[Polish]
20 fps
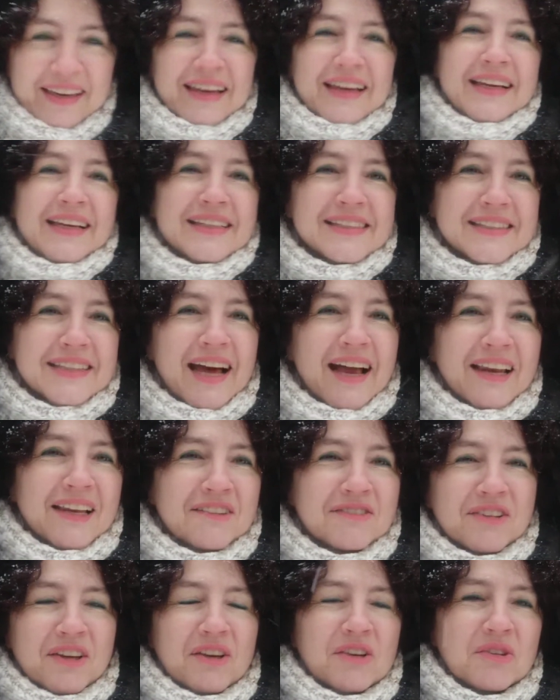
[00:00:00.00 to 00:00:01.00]
iść dalej
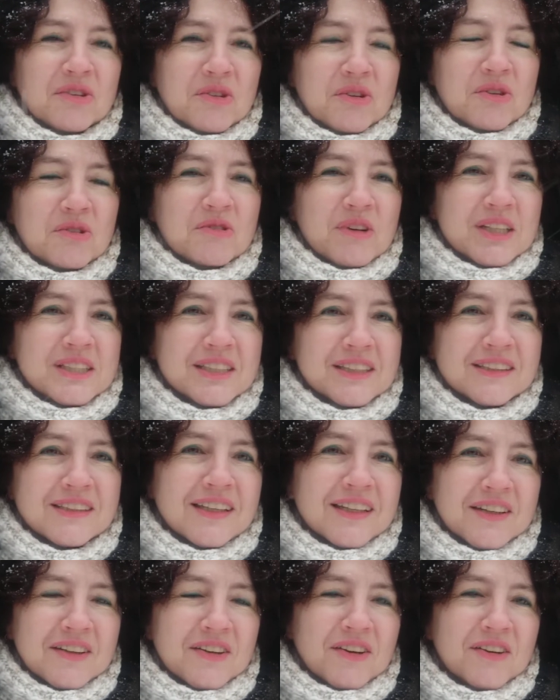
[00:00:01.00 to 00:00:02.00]
w kierunku właśnie
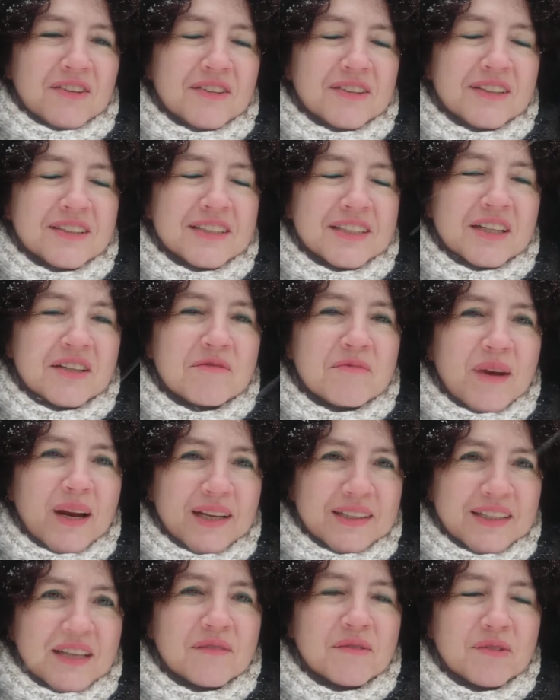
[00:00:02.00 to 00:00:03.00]
tego, czego
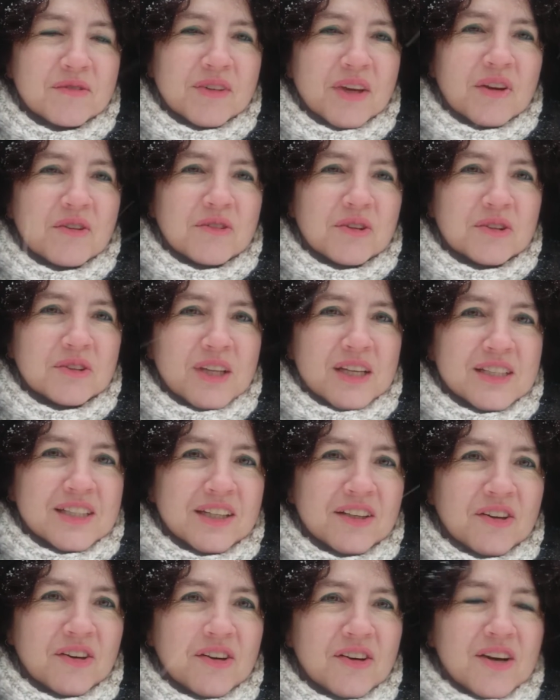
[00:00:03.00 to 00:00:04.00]
pragniemy, w kierunku
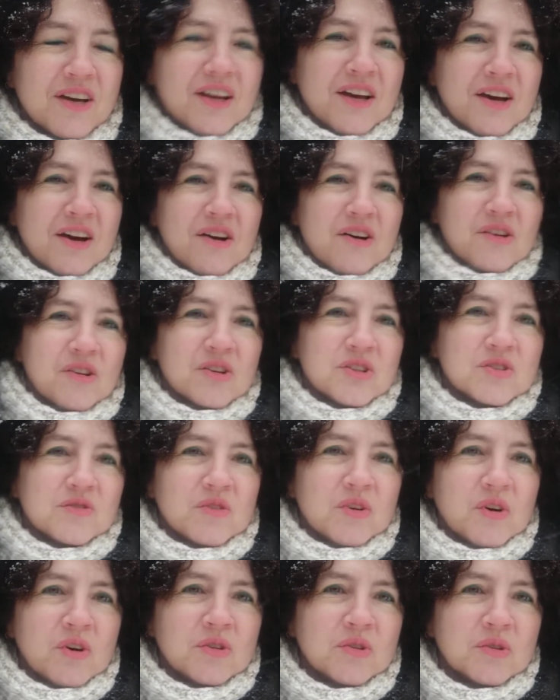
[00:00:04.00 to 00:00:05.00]
naszego
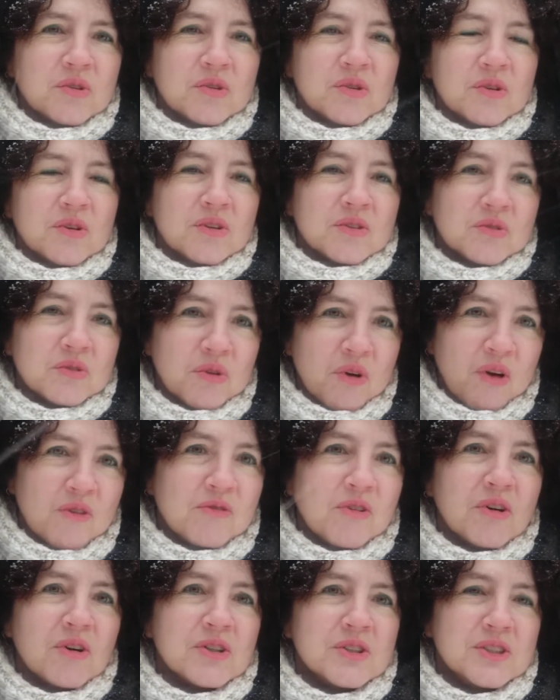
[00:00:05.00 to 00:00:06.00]
rozwoju,
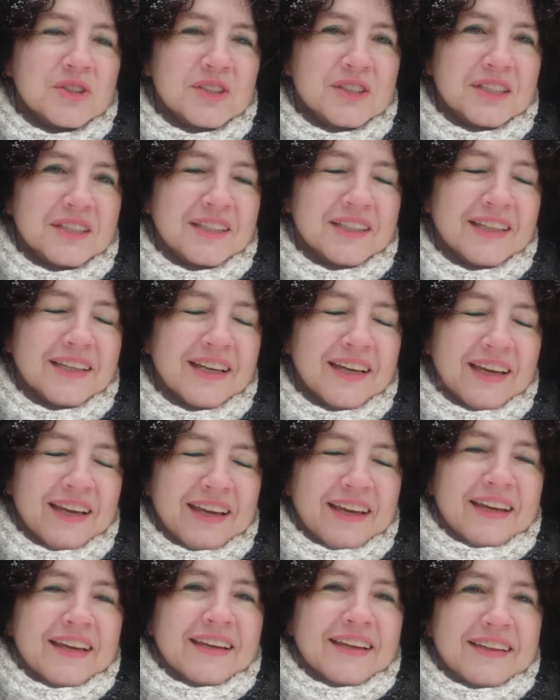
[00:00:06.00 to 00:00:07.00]
duchowości
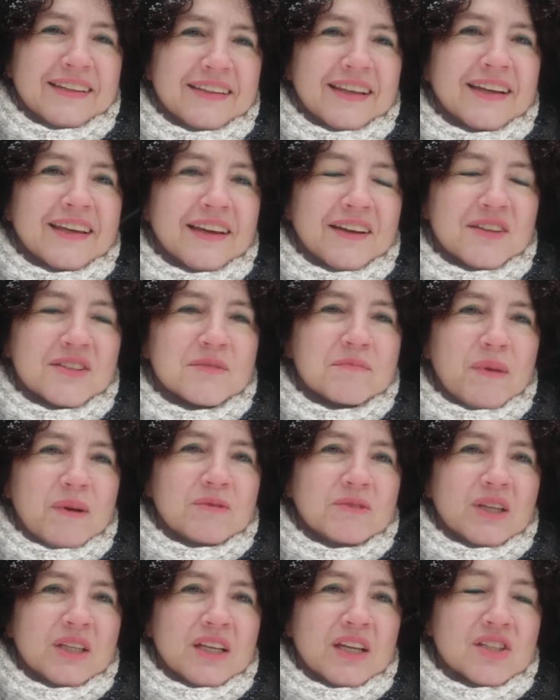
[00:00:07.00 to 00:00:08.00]
i takiego
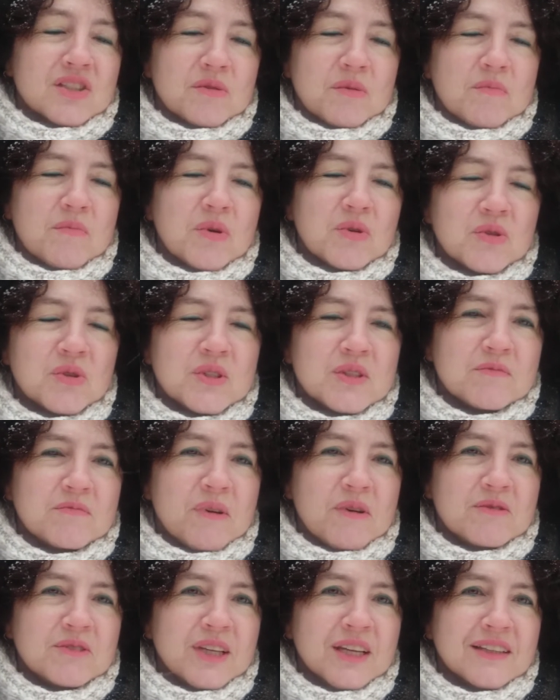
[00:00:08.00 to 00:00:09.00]
spełnienia, żeby poczuć
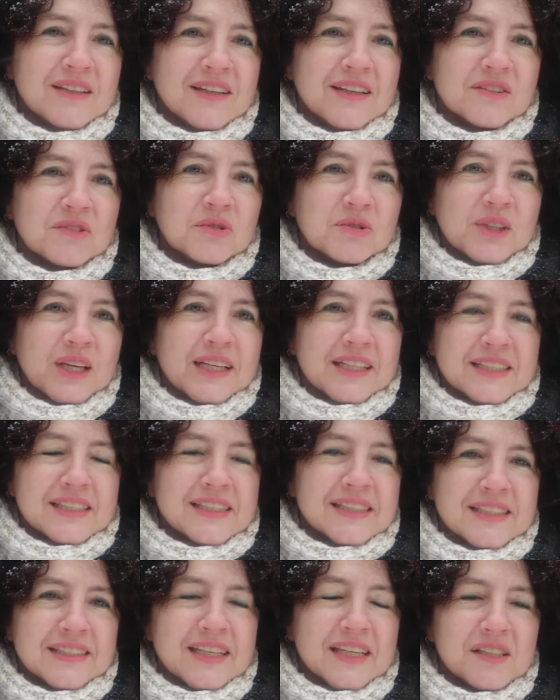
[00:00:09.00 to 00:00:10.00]
spełnienie tutaj, gdzie
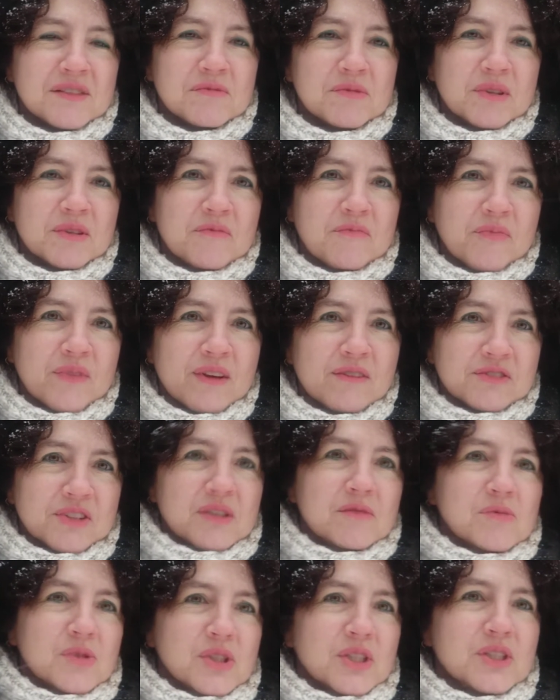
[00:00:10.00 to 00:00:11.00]
jesteśmy, w
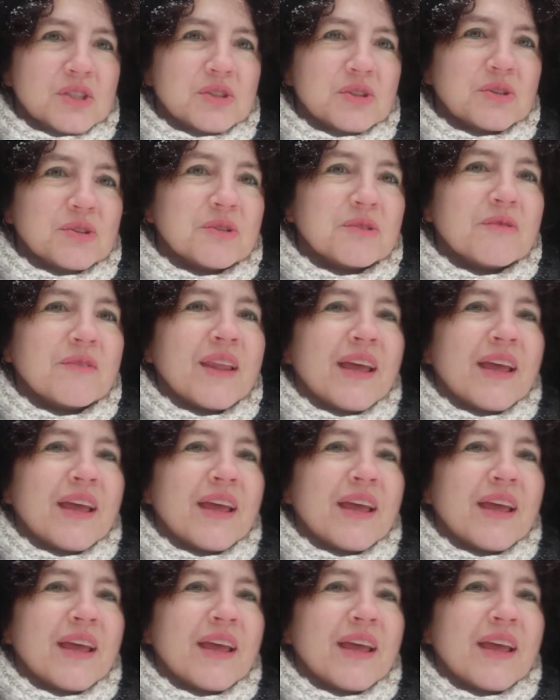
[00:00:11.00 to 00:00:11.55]
tym życiu,